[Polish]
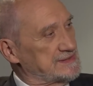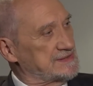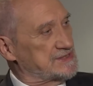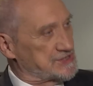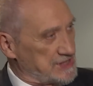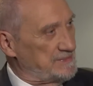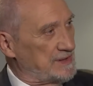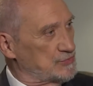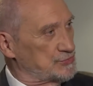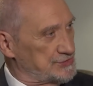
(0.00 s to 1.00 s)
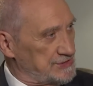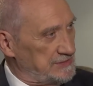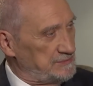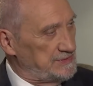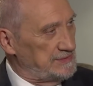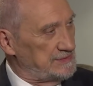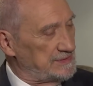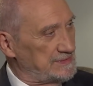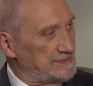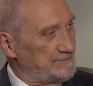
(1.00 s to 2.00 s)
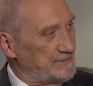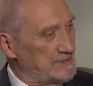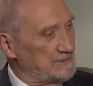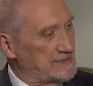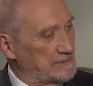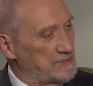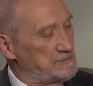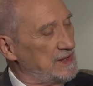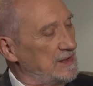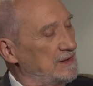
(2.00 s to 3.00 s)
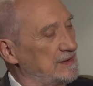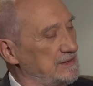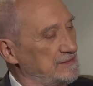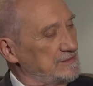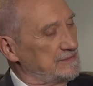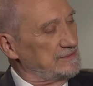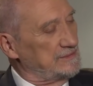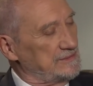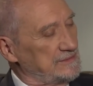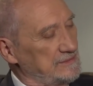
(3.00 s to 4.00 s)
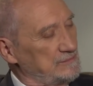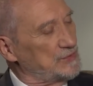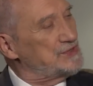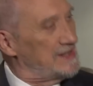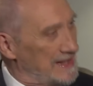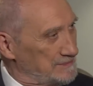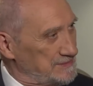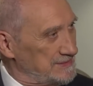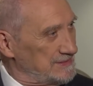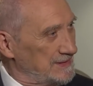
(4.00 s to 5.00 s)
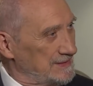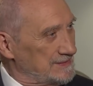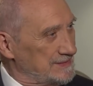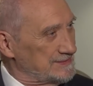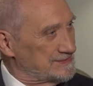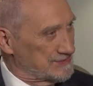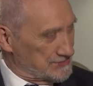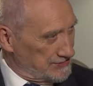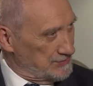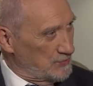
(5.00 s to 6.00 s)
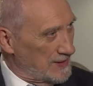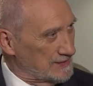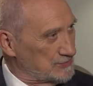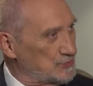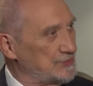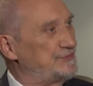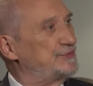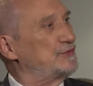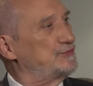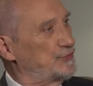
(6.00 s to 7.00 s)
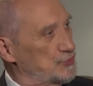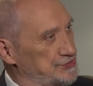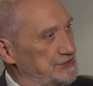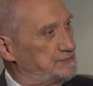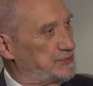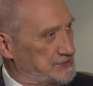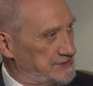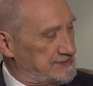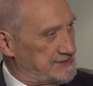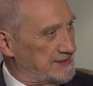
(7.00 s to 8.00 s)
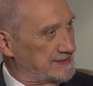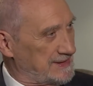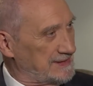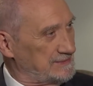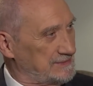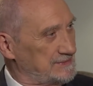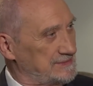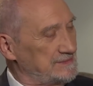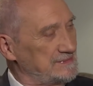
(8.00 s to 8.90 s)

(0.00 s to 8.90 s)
z trzema różnymi, y, tak powiem, y, y modelami y, skrzydła tak. kto, i w, w, różnych pozycjach, tak? Tak.